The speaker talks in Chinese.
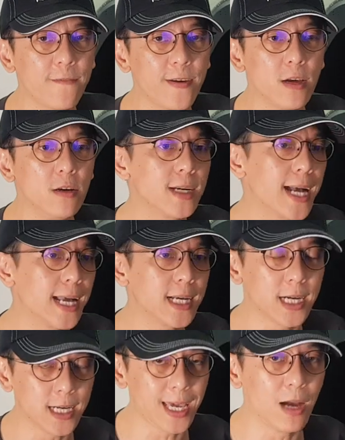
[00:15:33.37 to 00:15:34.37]
费用改
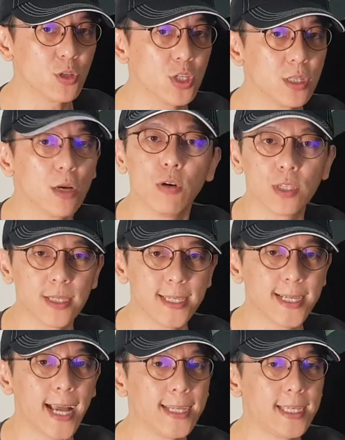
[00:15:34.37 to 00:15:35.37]
可调式的或者
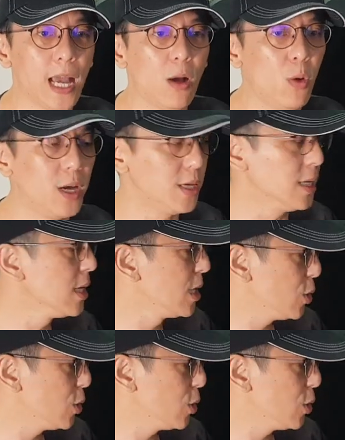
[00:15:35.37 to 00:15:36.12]
是改强化的，